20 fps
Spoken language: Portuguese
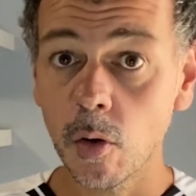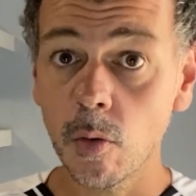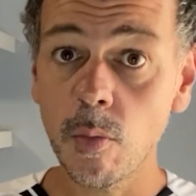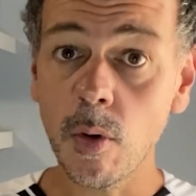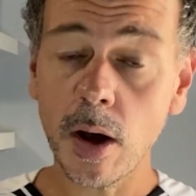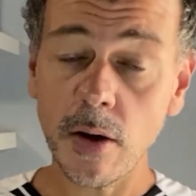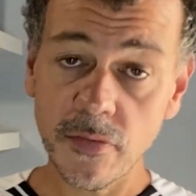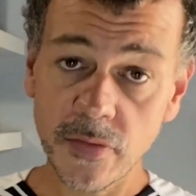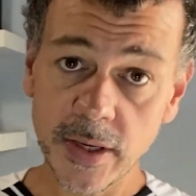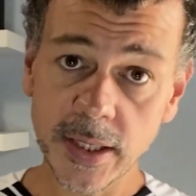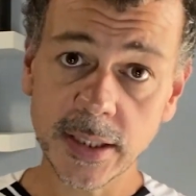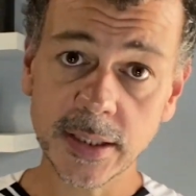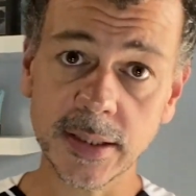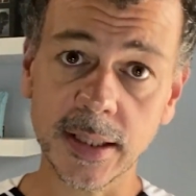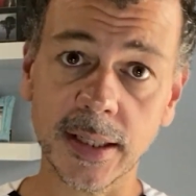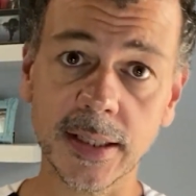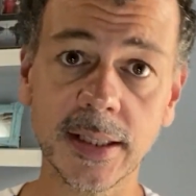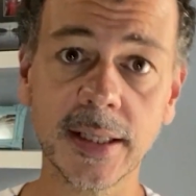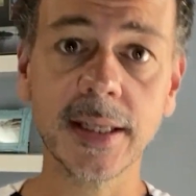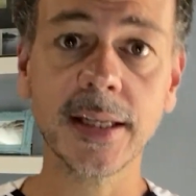O Boa
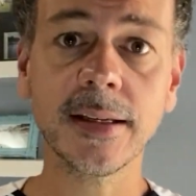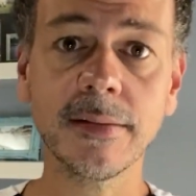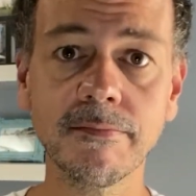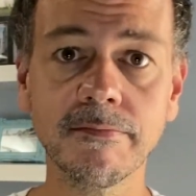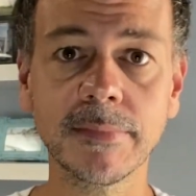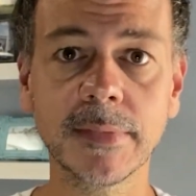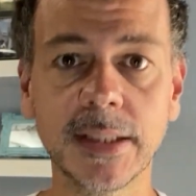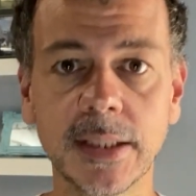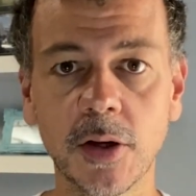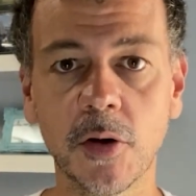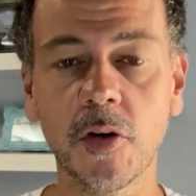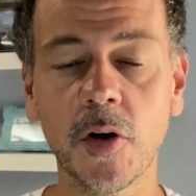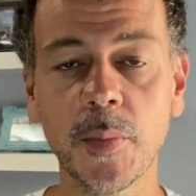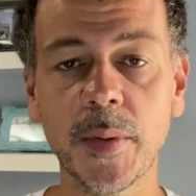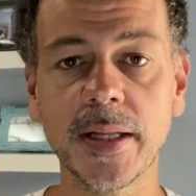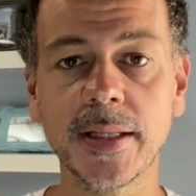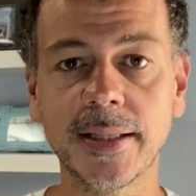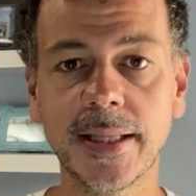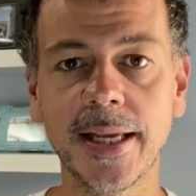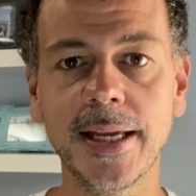Vista, que, que nem eu
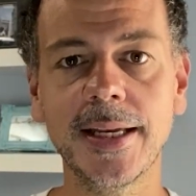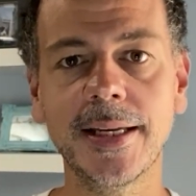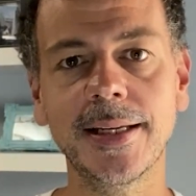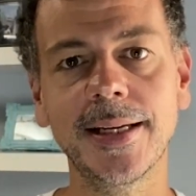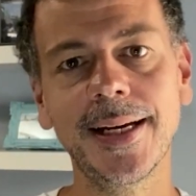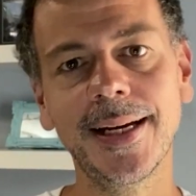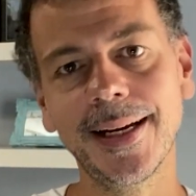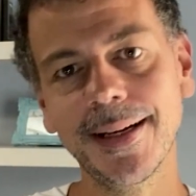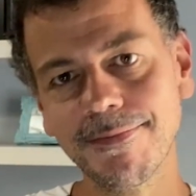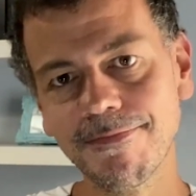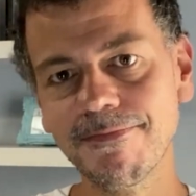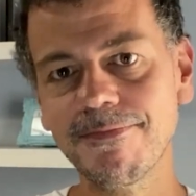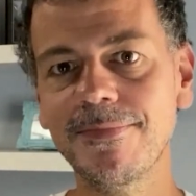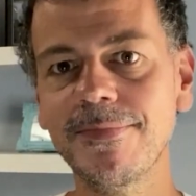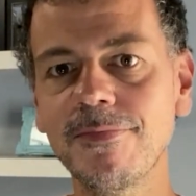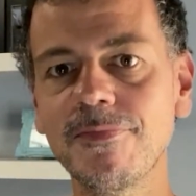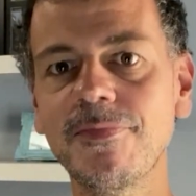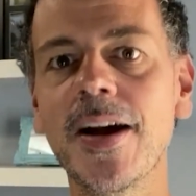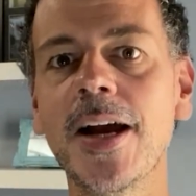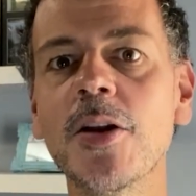comentei, é
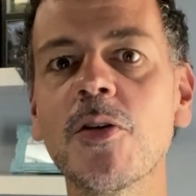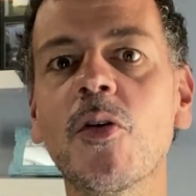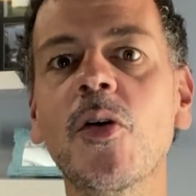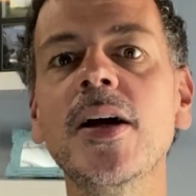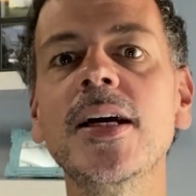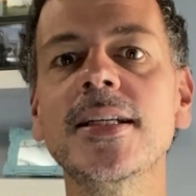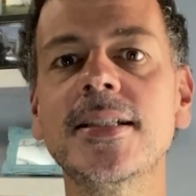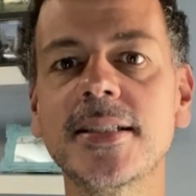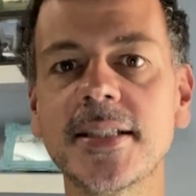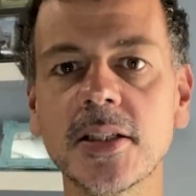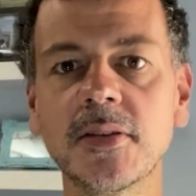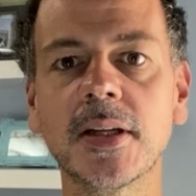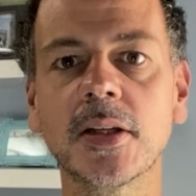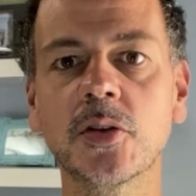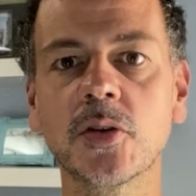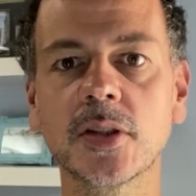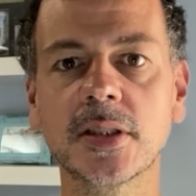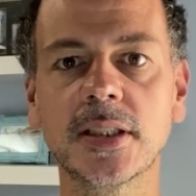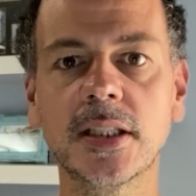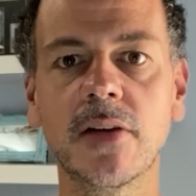um velho conhecido da
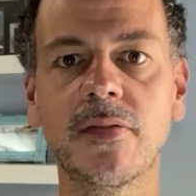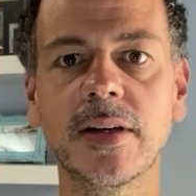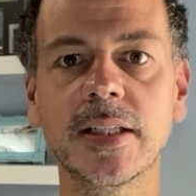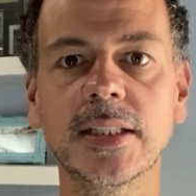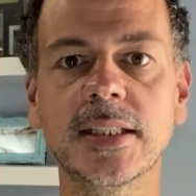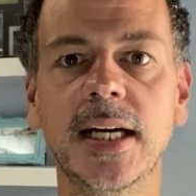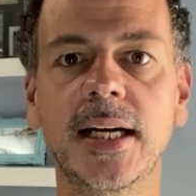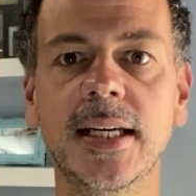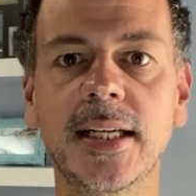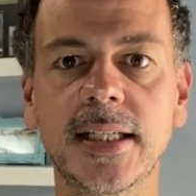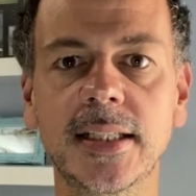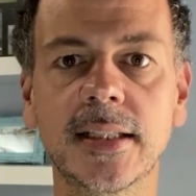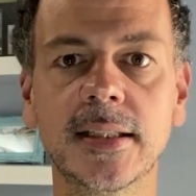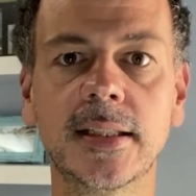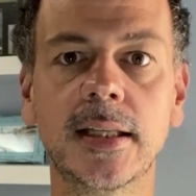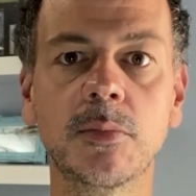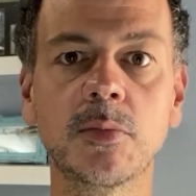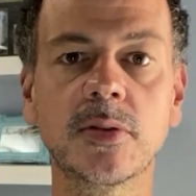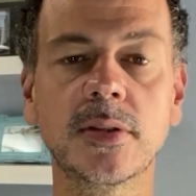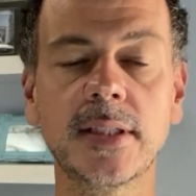torcida vascaína,
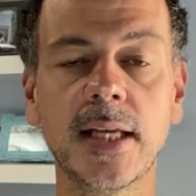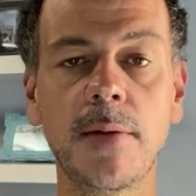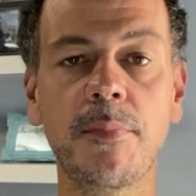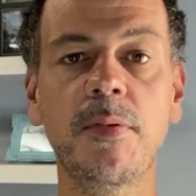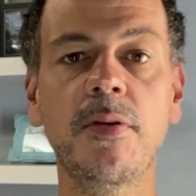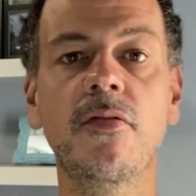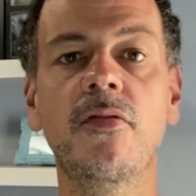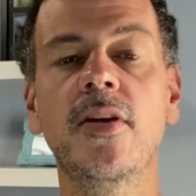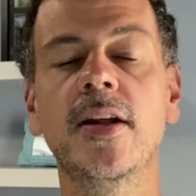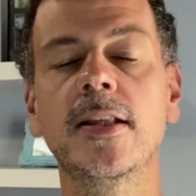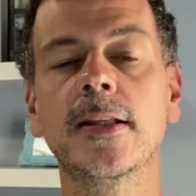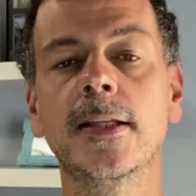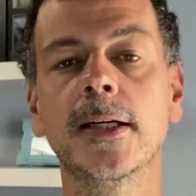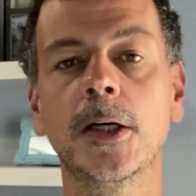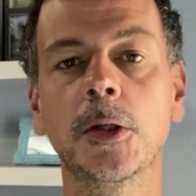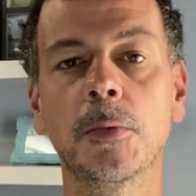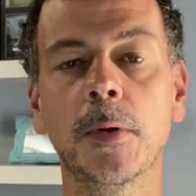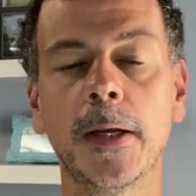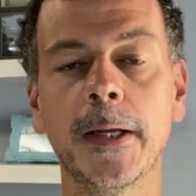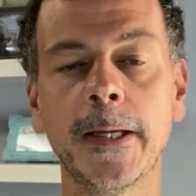estamos sempre
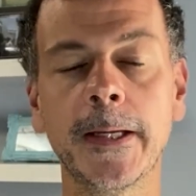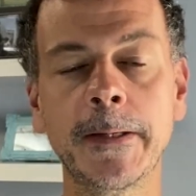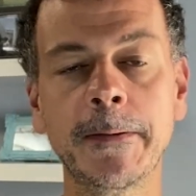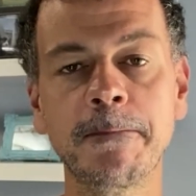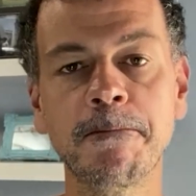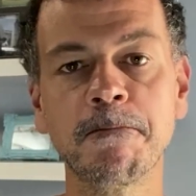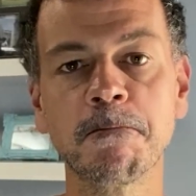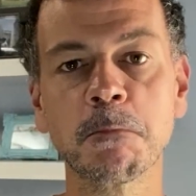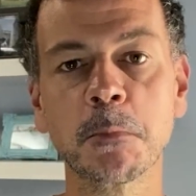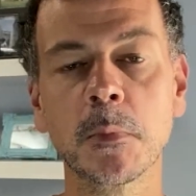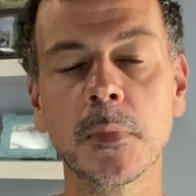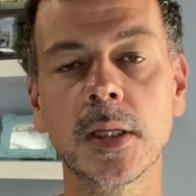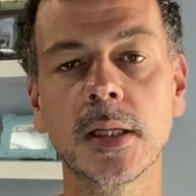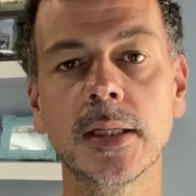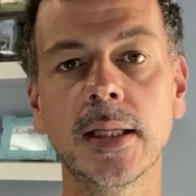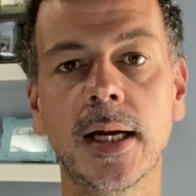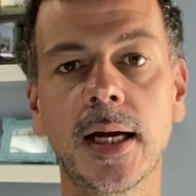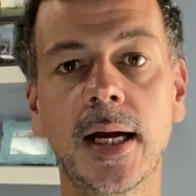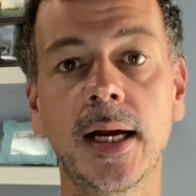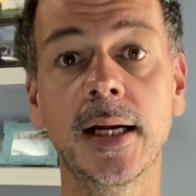enfrentando aí
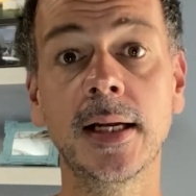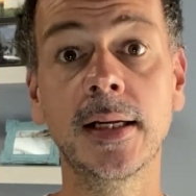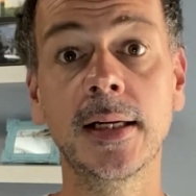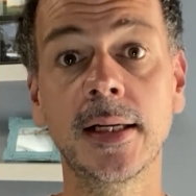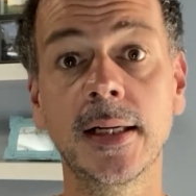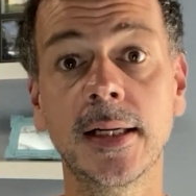na